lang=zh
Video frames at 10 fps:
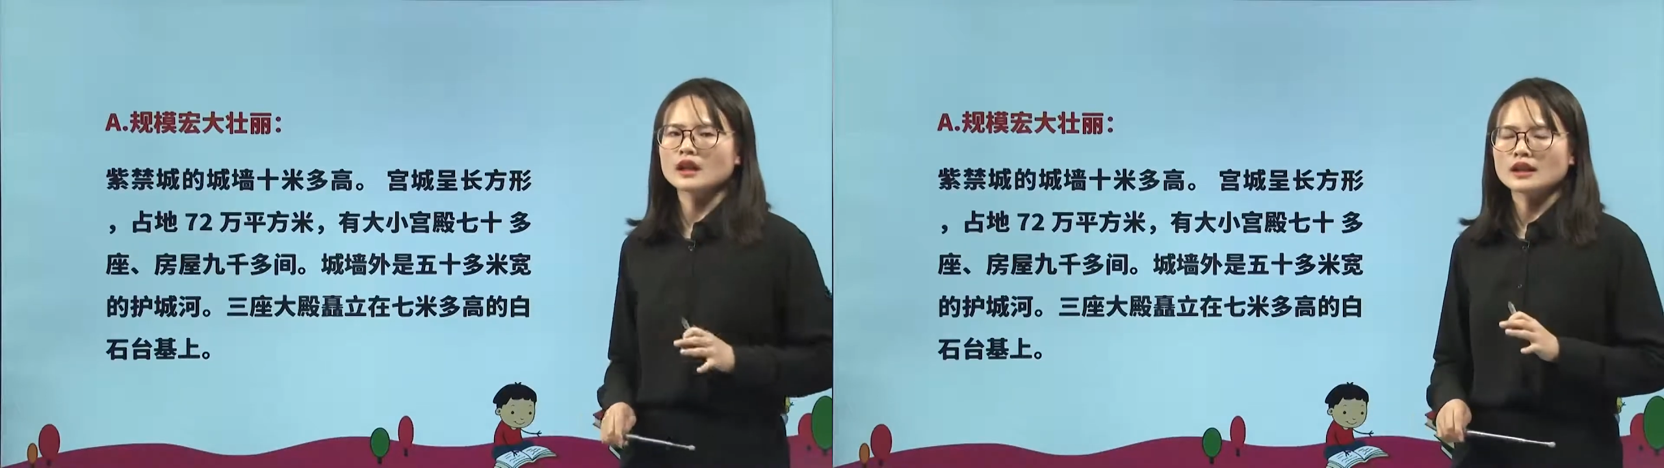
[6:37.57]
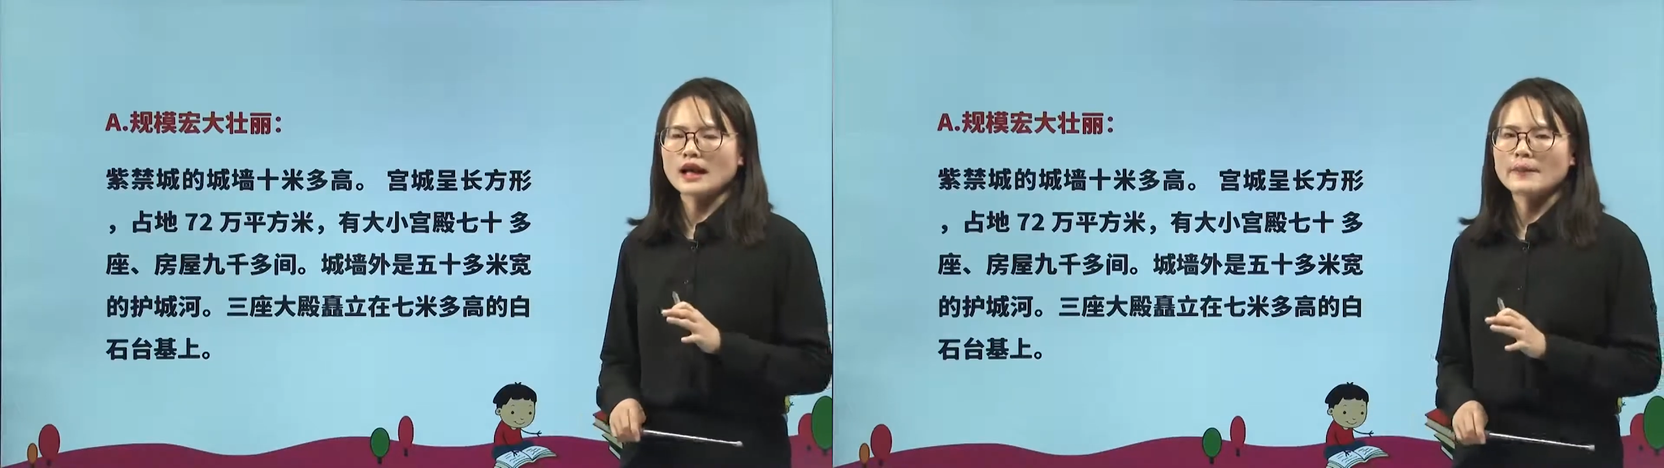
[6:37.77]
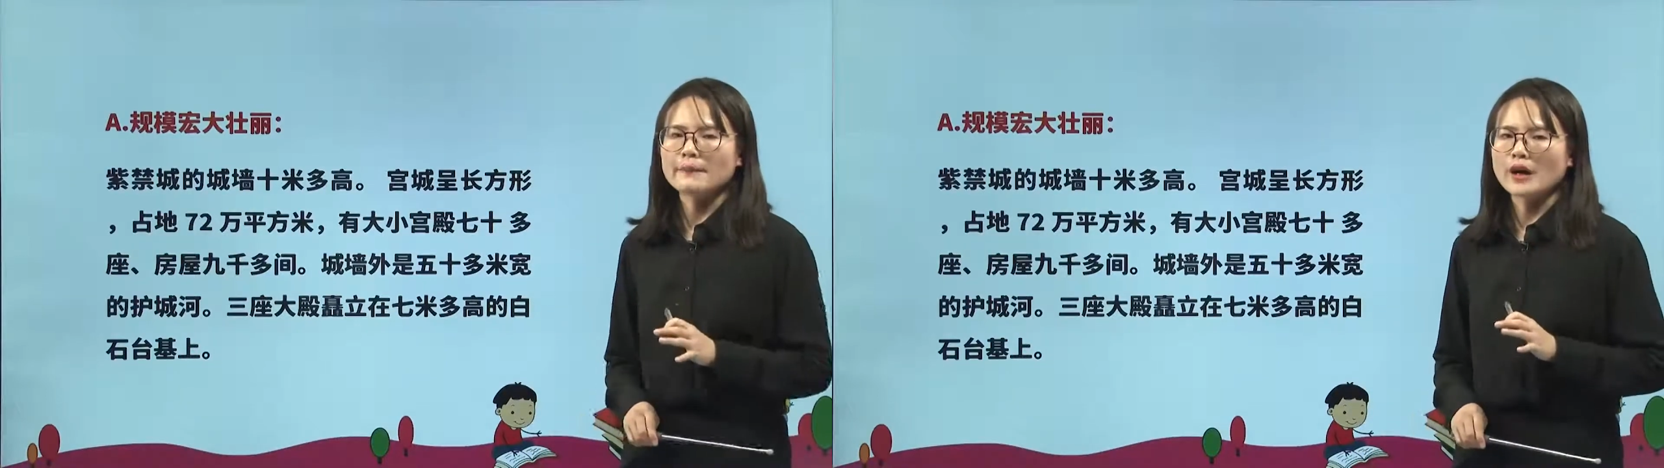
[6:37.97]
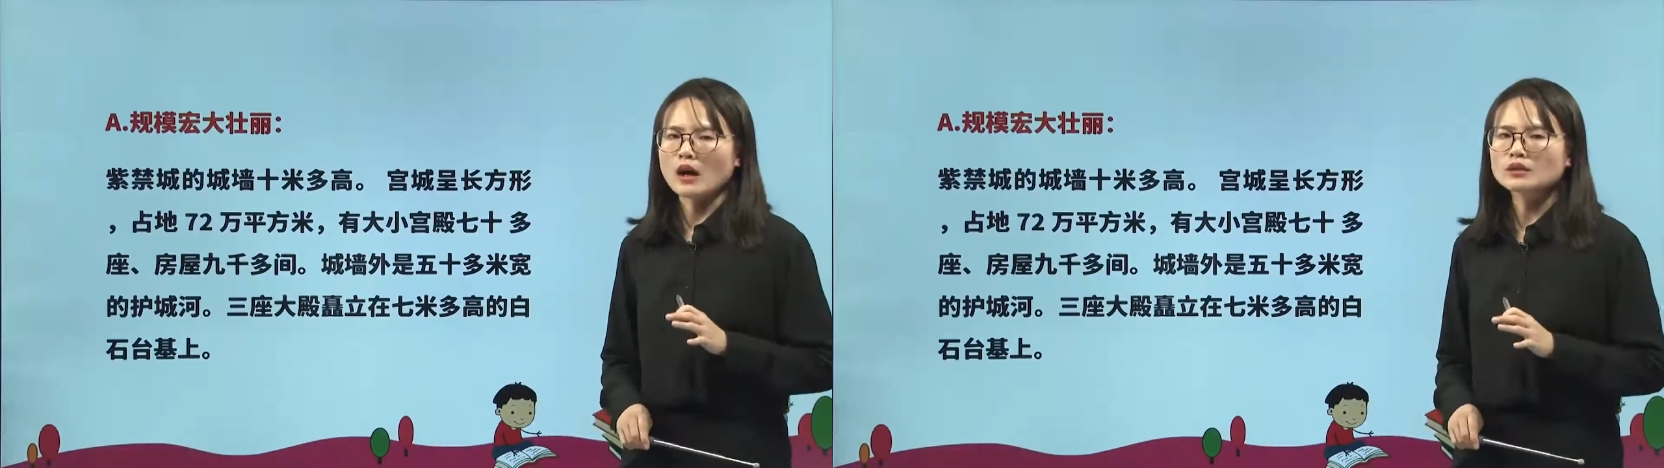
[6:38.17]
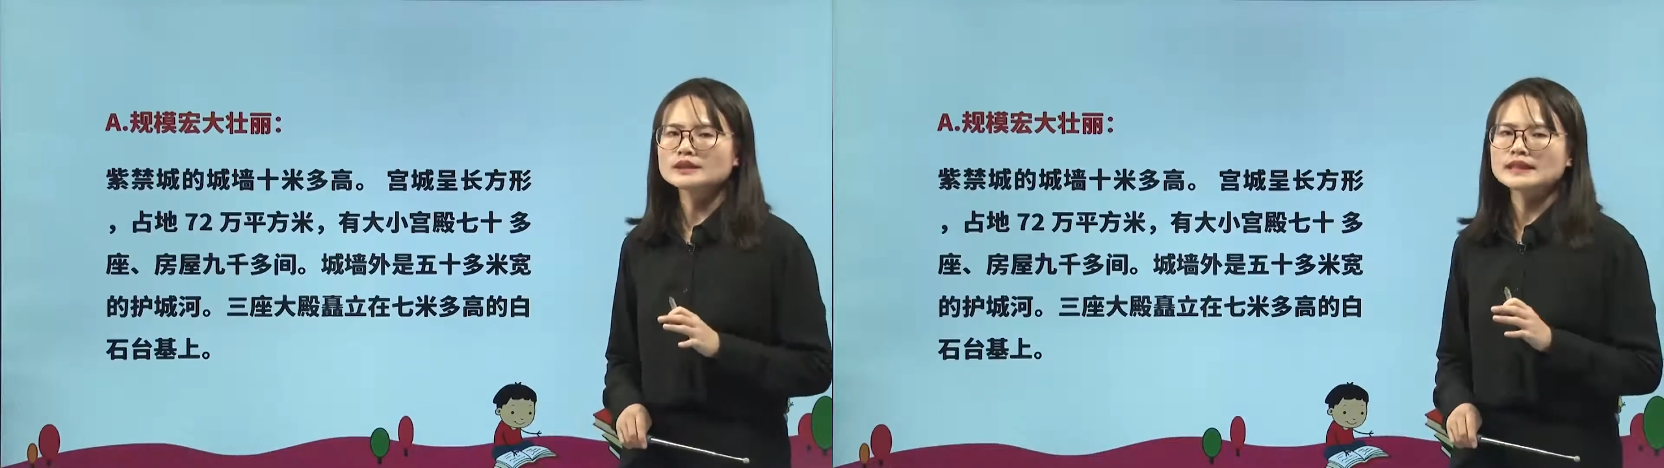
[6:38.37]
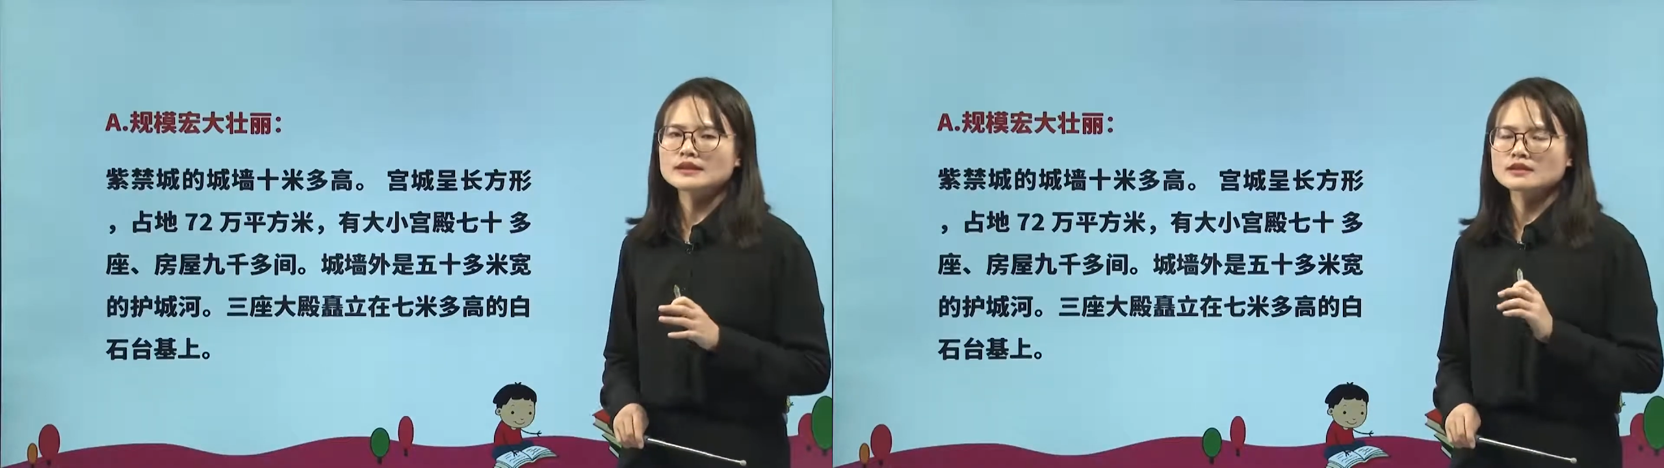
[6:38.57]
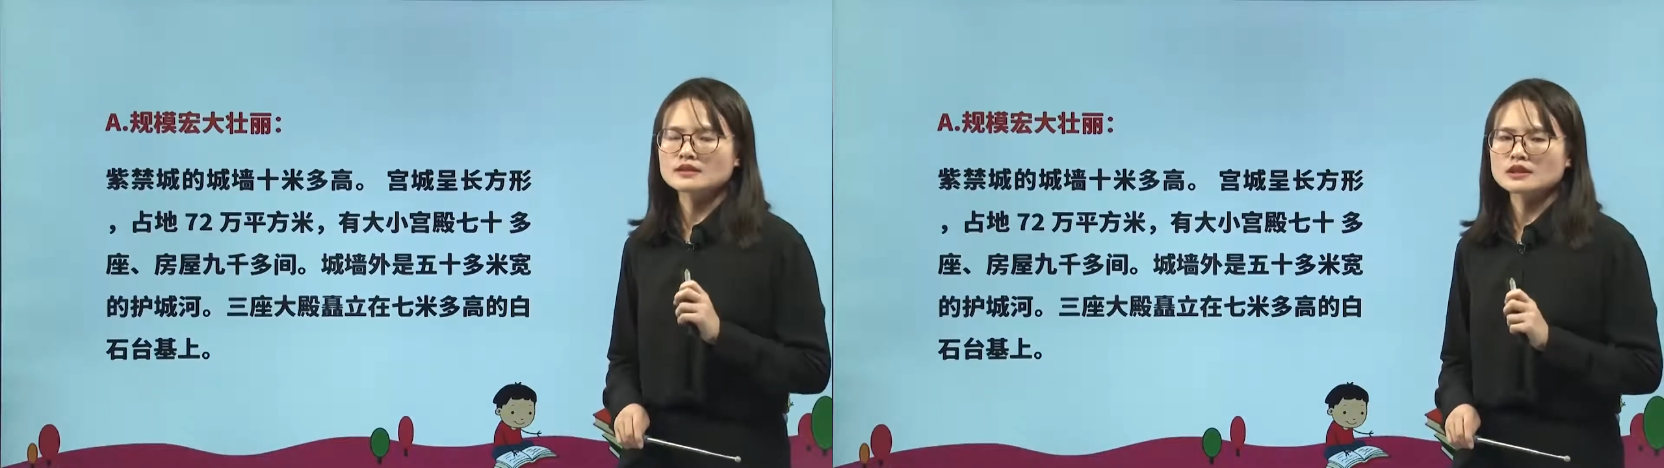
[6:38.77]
来描写紫